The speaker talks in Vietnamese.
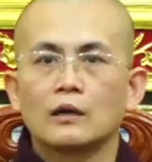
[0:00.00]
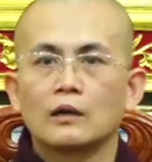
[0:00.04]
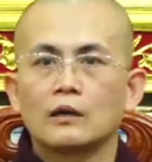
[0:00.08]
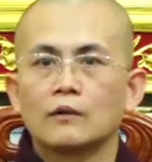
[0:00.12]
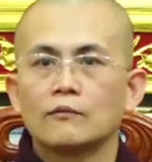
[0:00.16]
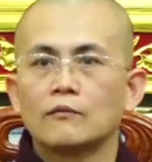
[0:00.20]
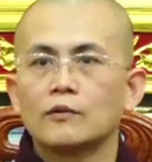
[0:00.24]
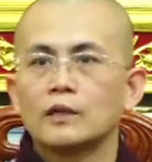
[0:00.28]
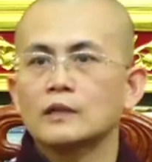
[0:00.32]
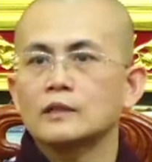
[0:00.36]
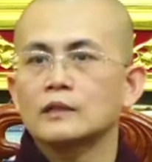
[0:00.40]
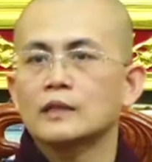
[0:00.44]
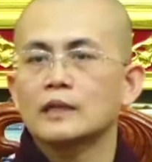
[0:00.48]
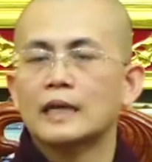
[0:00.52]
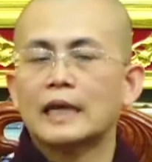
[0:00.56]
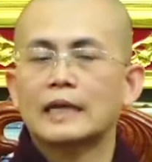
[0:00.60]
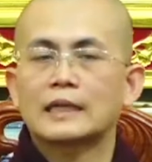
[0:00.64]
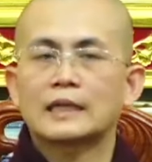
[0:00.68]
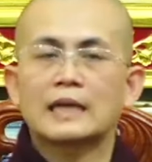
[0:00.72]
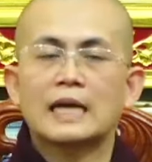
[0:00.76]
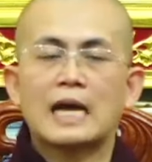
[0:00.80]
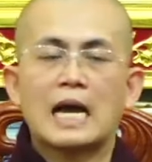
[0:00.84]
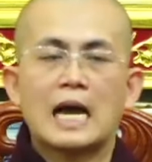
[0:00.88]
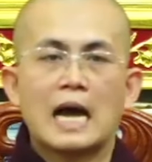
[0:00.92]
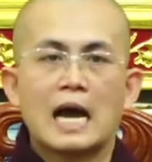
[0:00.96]
với những cảnh
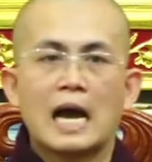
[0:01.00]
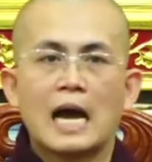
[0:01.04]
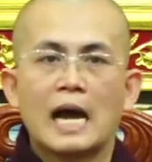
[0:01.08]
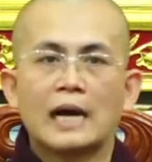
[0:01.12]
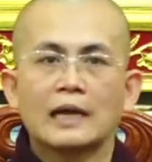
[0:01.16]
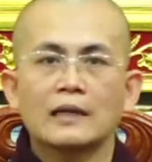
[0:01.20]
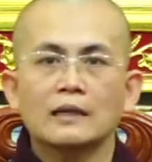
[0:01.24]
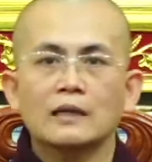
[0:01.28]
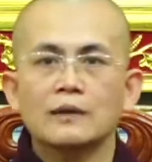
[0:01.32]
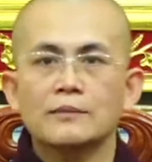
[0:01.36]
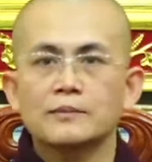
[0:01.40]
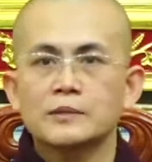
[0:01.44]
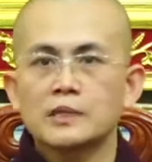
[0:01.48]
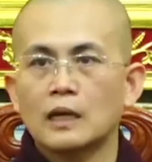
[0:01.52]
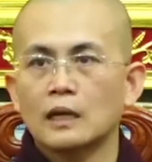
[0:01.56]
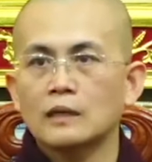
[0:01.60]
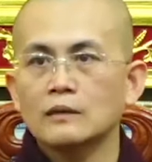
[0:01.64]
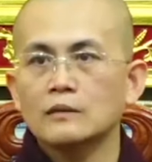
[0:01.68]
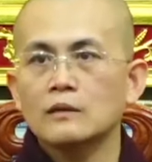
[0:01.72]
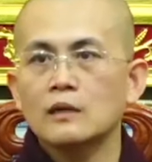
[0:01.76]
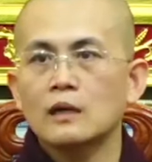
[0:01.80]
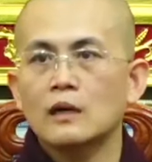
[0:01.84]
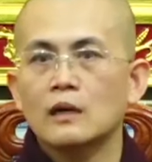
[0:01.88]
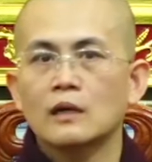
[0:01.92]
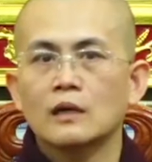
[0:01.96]
khả ái hấp dẫn
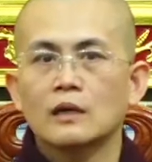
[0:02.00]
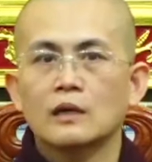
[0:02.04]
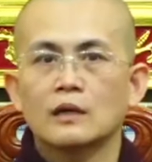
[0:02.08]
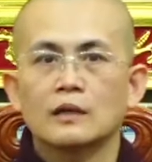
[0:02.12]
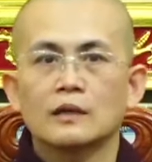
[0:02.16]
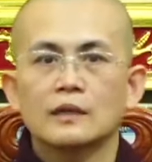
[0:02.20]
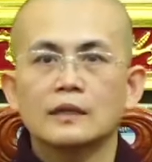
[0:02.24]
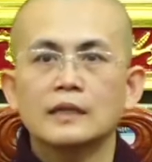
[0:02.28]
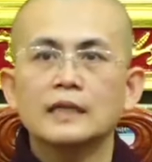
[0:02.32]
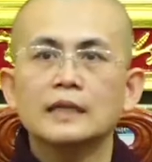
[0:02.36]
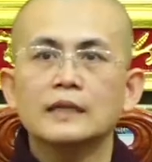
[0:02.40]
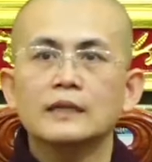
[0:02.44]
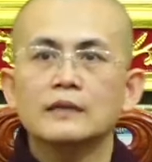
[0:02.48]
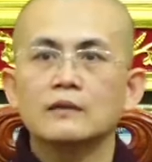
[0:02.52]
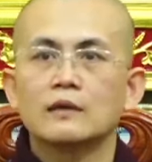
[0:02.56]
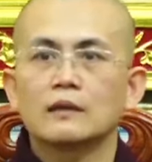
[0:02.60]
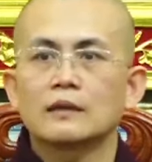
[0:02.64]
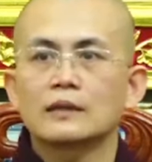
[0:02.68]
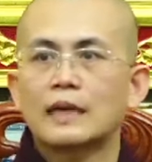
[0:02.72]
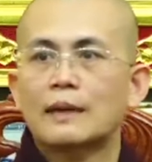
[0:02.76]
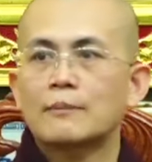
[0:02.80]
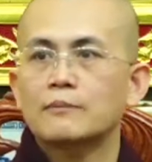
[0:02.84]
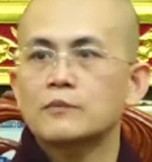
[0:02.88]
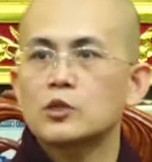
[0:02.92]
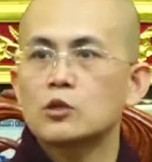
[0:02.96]
nữa ni được
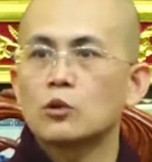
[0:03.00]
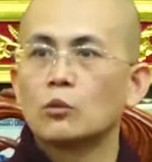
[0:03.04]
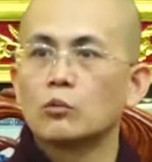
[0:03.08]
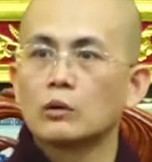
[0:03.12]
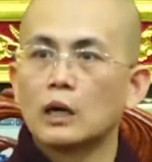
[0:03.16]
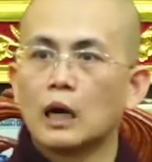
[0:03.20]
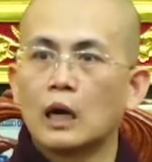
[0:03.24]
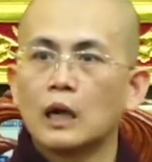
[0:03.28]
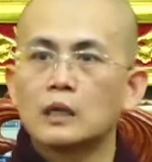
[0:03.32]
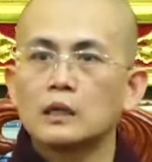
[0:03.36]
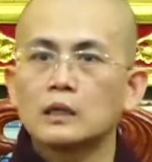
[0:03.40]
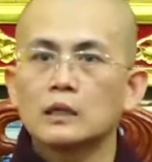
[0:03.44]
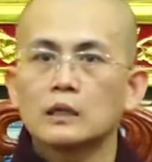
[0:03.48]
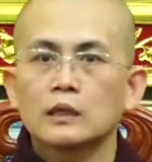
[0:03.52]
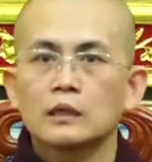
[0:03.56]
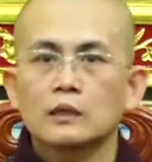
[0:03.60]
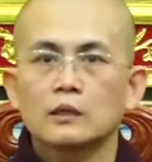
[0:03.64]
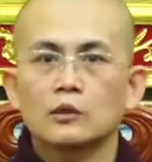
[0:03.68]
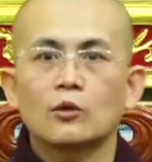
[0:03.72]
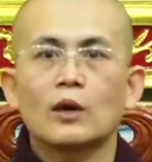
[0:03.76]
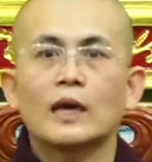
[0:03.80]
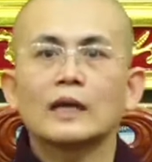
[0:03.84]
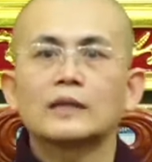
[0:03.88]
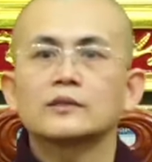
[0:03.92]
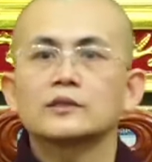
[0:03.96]
năm dục ấy
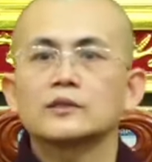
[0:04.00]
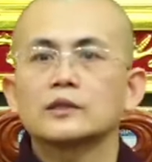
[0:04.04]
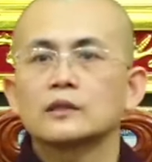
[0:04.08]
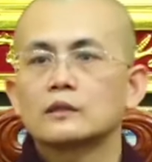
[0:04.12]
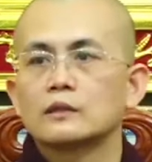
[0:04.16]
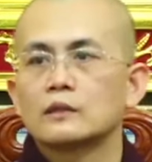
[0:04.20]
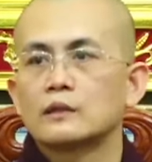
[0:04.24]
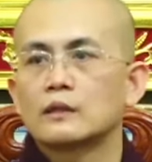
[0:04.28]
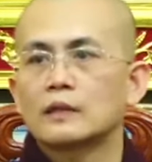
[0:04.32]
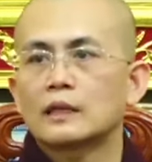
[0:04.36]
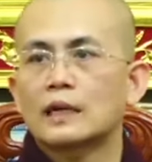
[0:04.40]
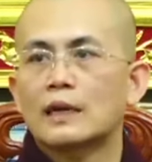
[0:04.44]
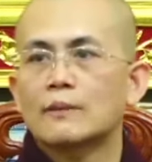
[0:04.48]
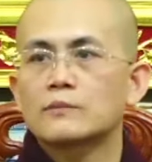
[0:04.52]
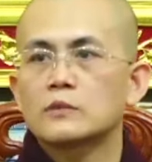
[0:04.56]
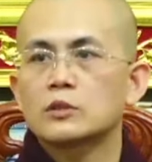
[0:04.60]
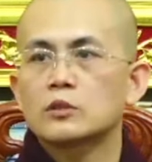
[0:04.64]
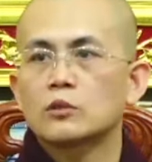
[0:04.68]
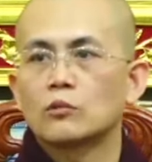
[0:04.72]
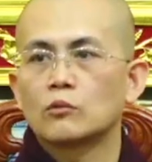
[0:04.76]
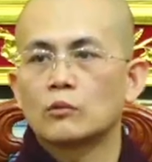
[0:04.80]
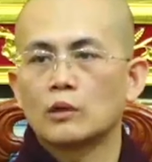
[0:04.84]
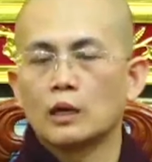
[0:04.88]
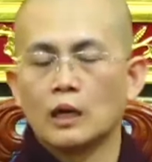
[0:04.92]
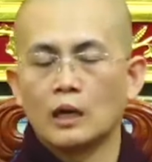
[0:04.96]
đoạn trừ được năm
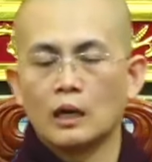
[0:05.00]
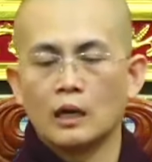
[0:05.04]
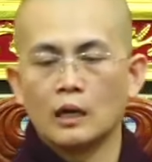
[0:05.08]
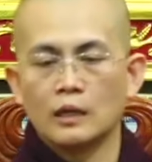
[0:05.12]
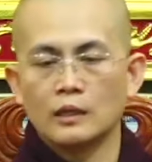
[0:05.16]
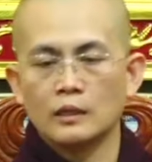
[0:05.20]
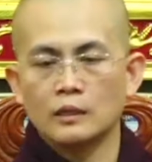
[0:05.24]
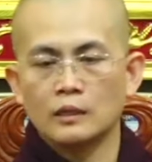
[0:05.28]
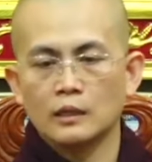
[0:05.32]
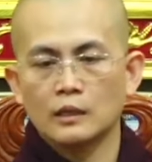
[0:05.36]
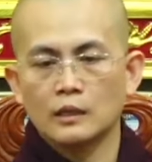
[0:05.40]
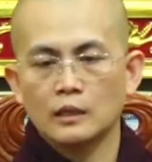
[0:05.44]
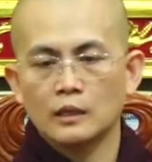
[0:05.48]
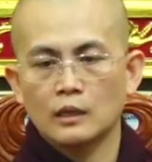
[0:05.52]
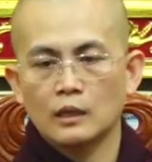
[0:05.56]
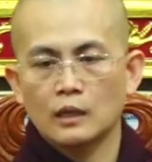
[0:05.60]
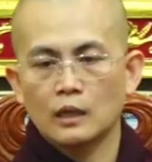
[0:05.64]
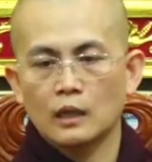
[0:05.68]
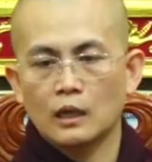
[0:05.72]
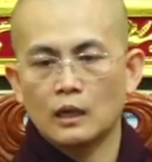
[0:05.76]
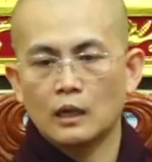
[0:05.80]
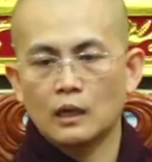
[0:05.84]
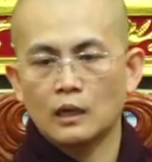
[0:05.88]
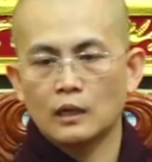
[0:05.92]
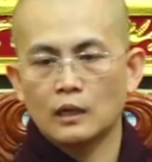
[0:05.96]
dục ấy à,